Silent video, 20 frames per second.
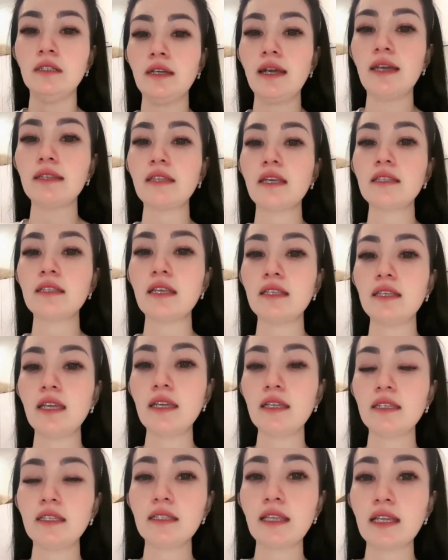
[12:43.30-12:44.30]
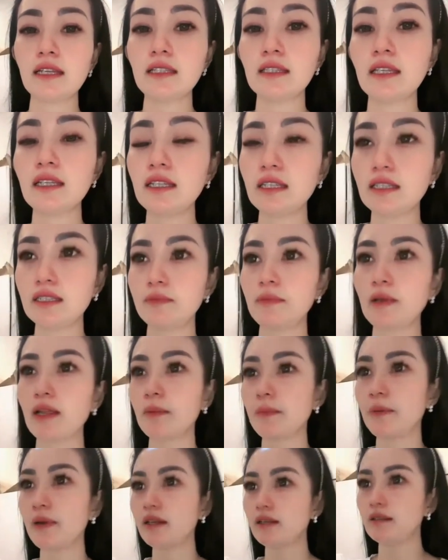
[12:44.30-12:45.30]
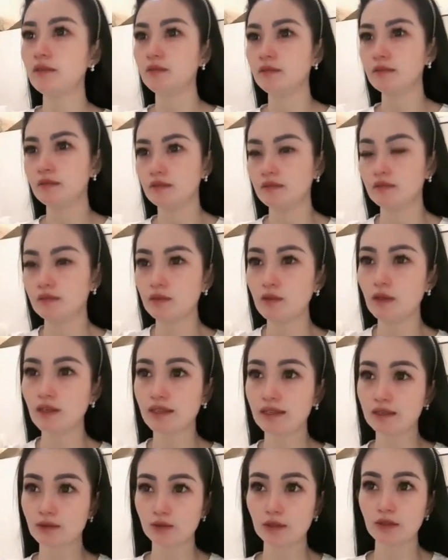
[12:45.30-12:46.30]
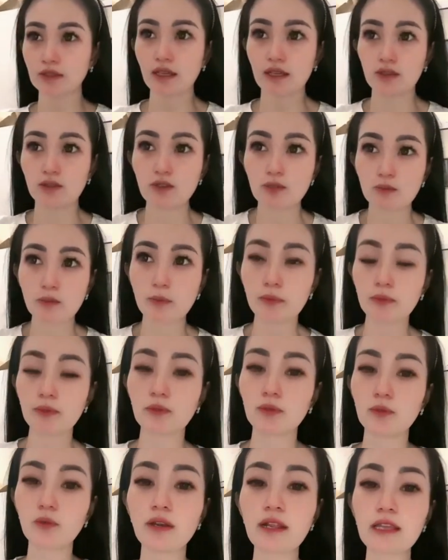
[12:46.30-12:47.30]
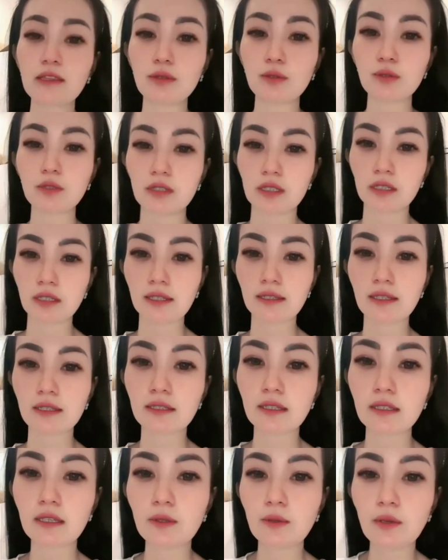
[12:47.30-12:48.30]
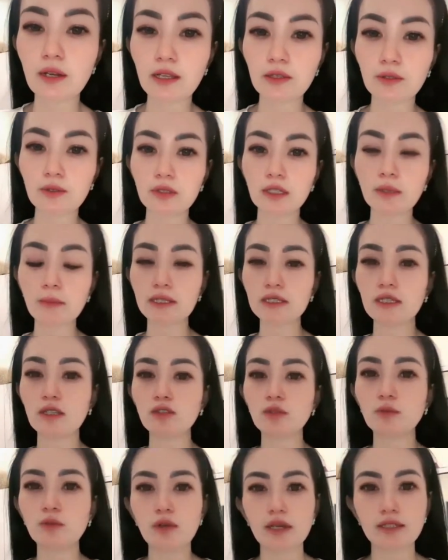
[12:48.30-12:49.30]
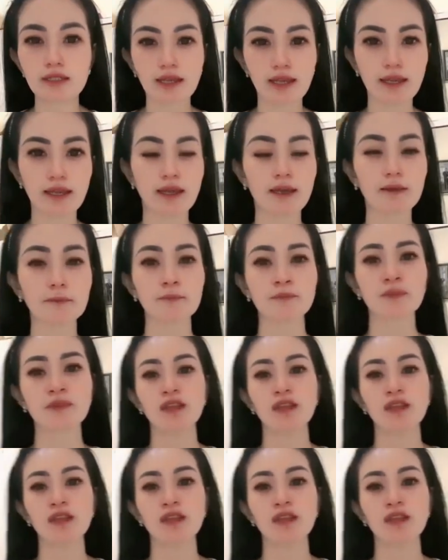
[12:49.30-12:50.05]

atasannya ini tadi teh di berapa 200 ya 250 200 atasannya 251 muat sayang